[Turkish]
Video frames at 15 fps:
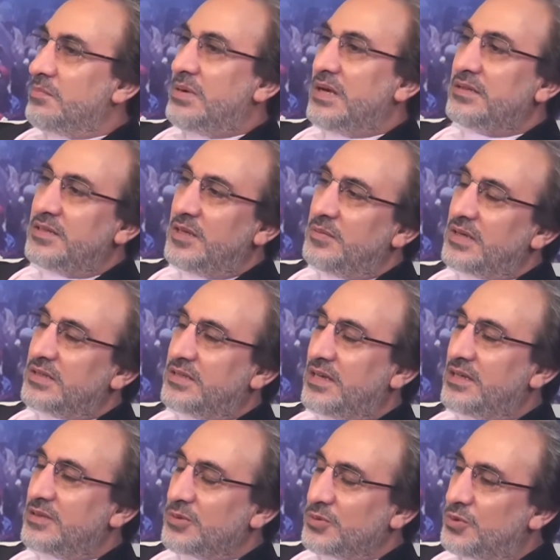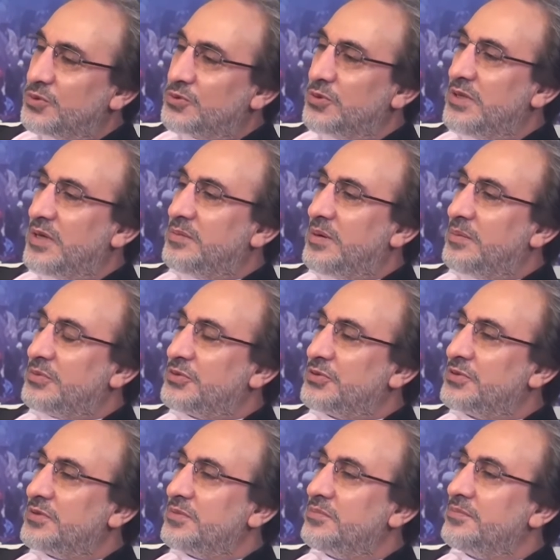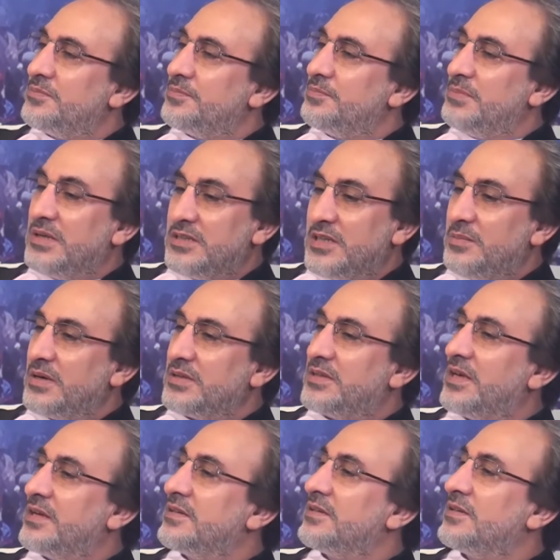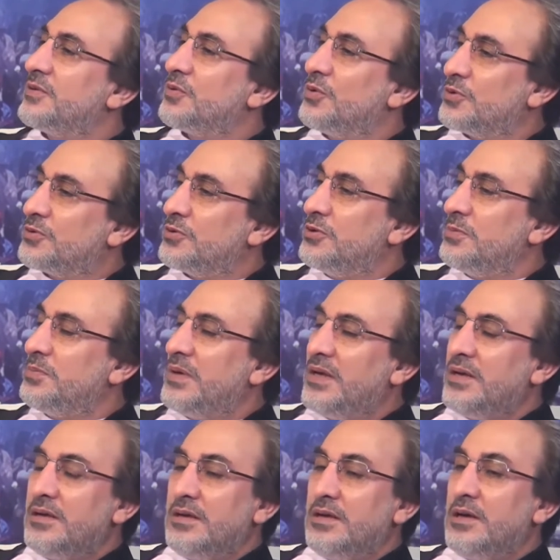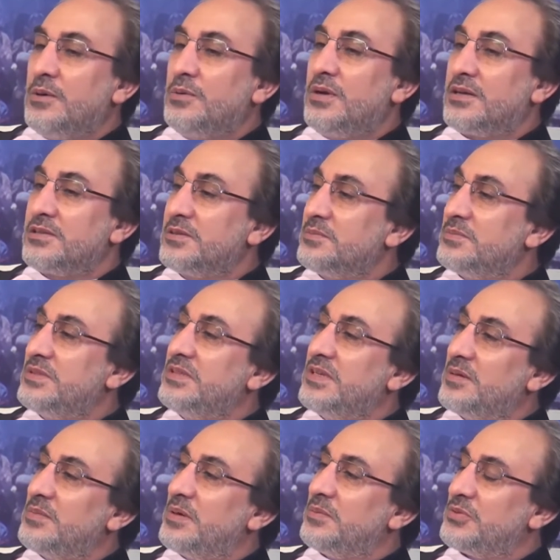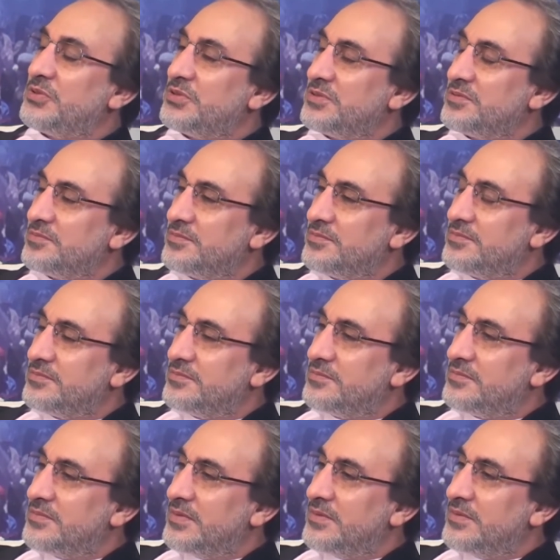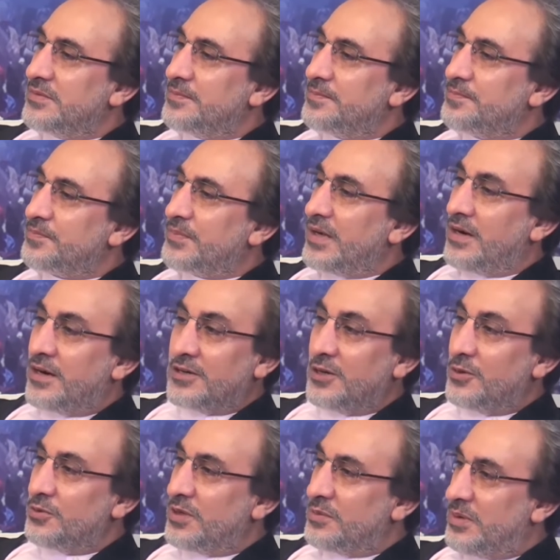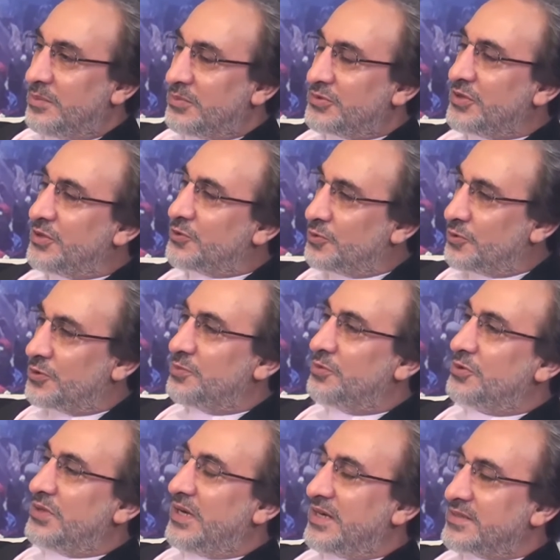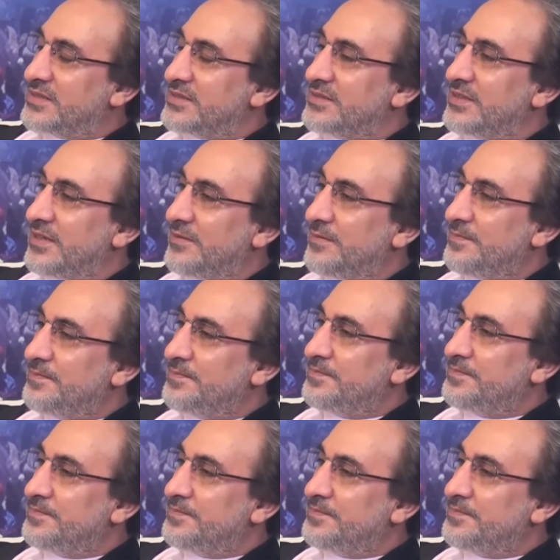Ben demekten kurtulamamış. Ben demekten kurtulup evladım diyememiş. Ana olamamış. Sorun burada aslında.